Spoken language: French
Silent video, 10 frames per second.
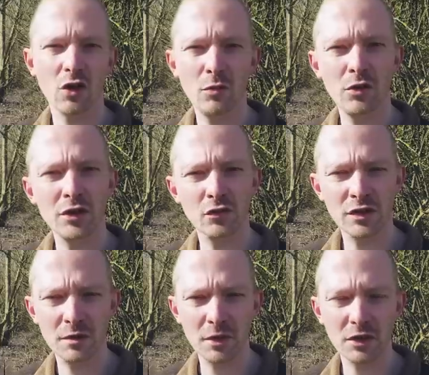Appliquons
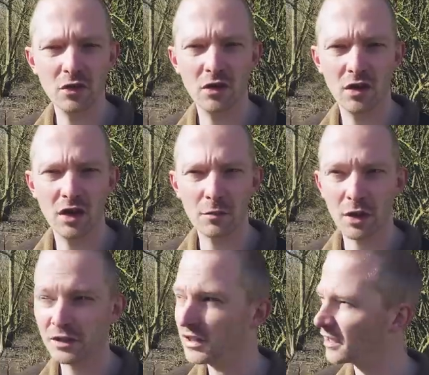ça maintenant à la
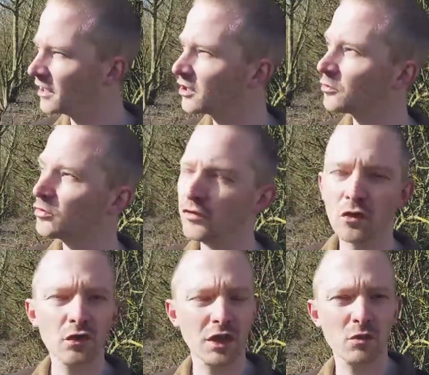pratique et je me suis
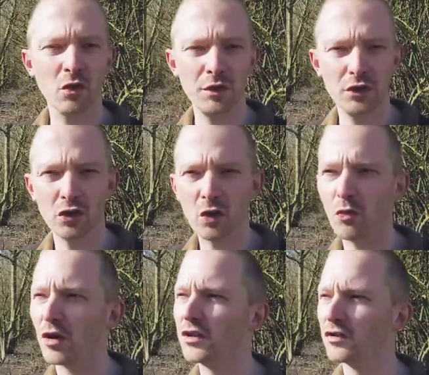volontairement mis dehors
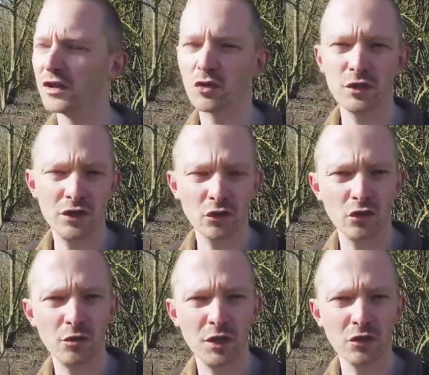pour être dans des conditions
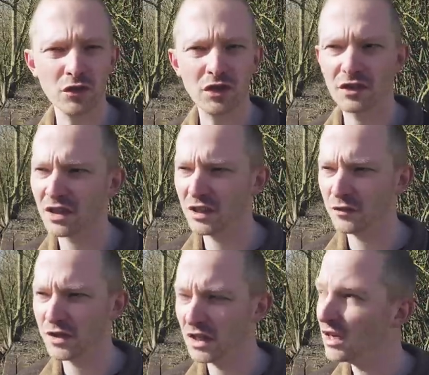lumineuses très
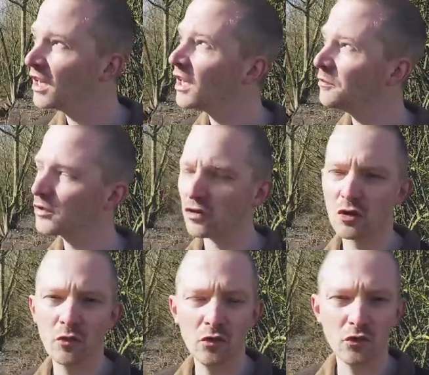difficiles puisque
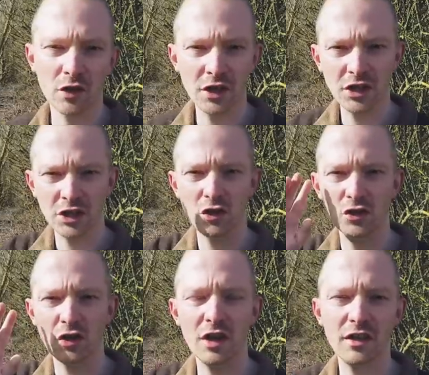comme vous le voyez, j'ai le
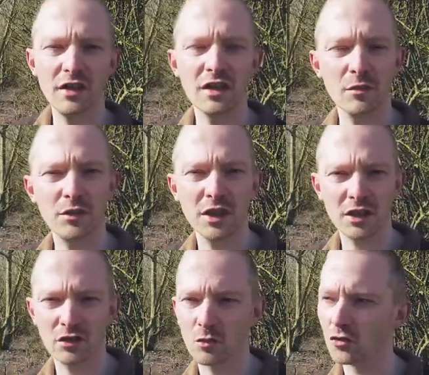soleil qui tape
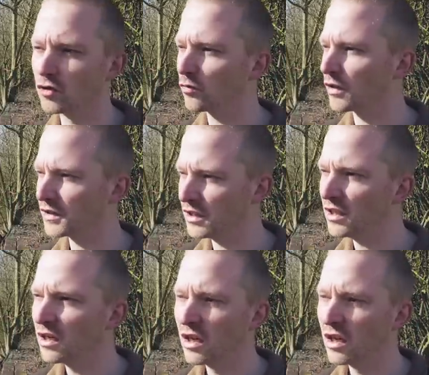directement sur moi ici,